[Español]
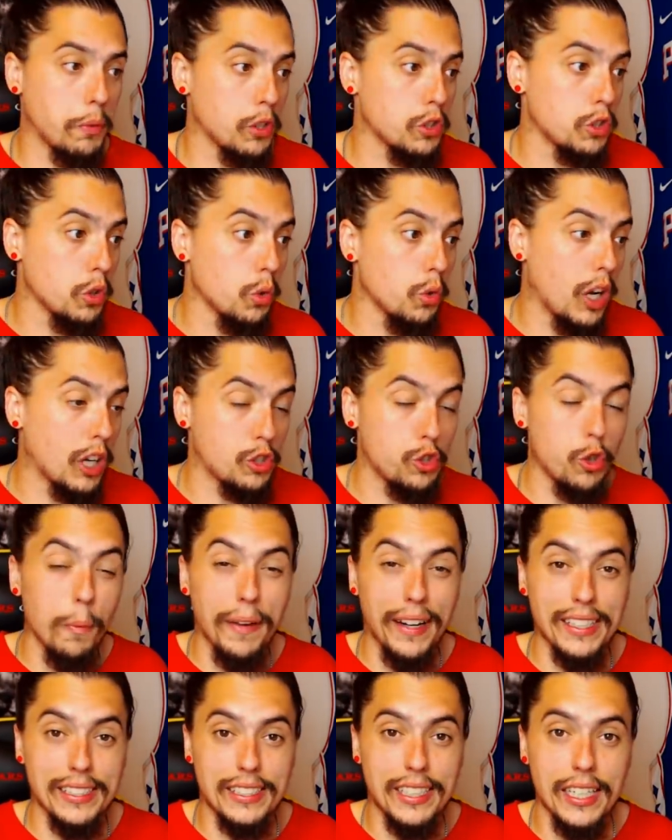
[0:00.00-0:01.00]
pero soy una
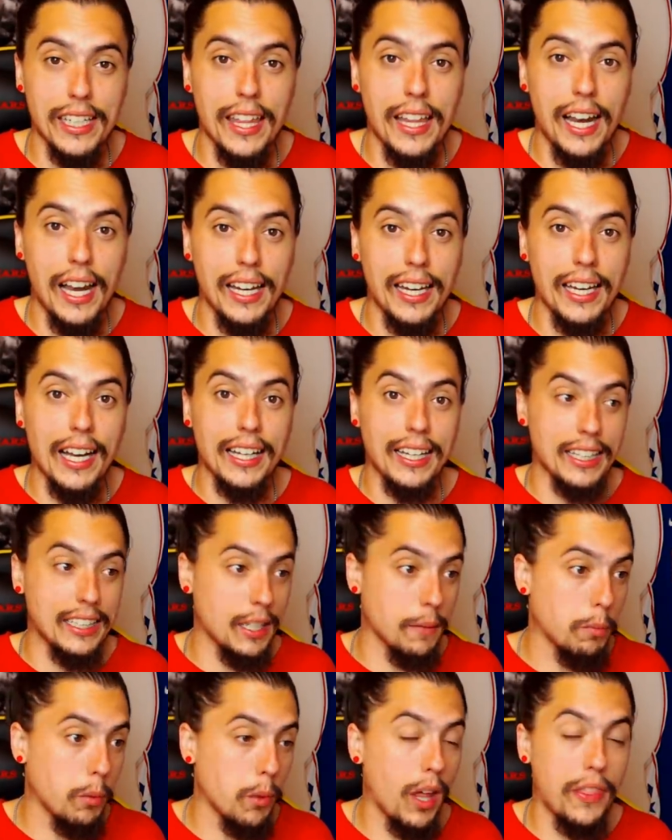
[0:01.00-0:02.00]
superestrella de la liga que
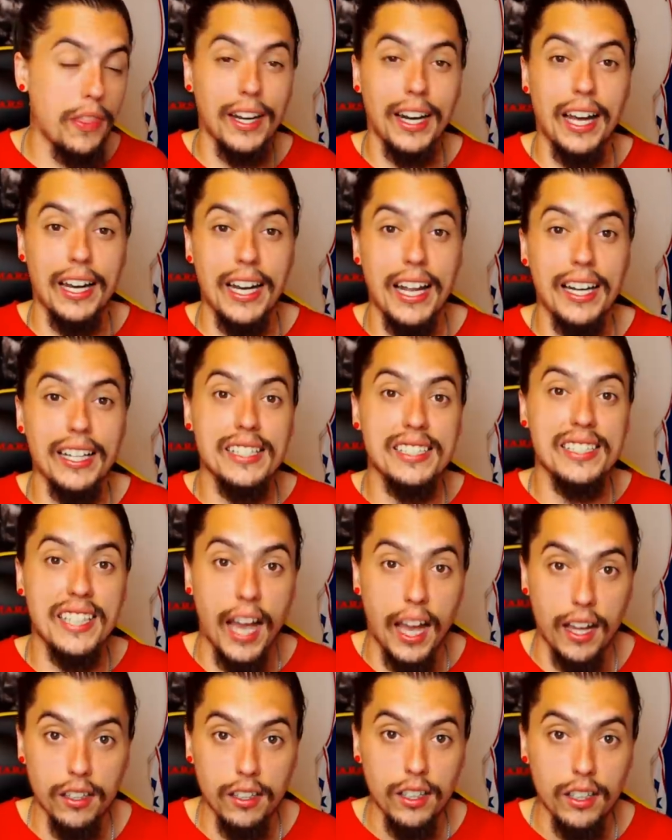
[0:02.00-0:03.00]
te puedo hacer ganar
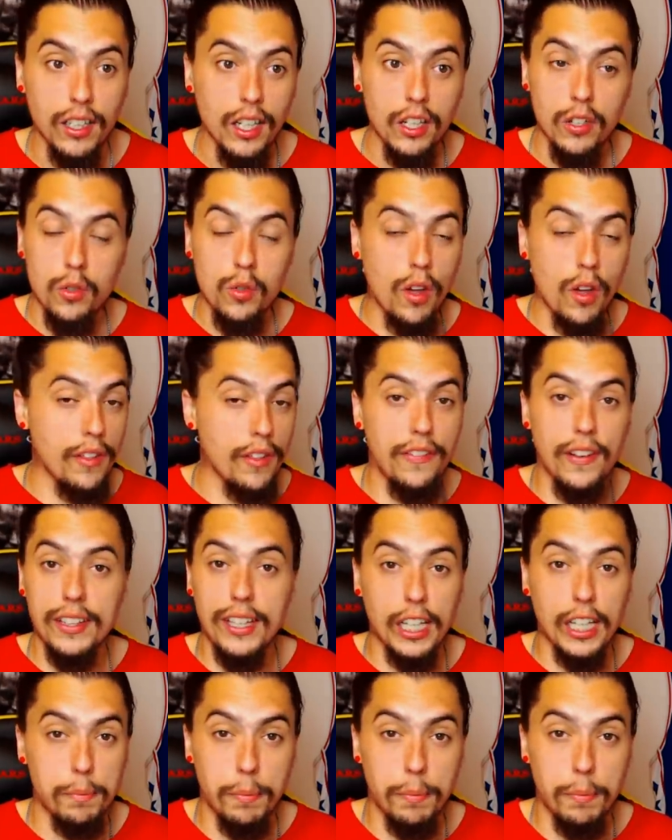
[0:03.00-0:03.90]
ya. No hace falta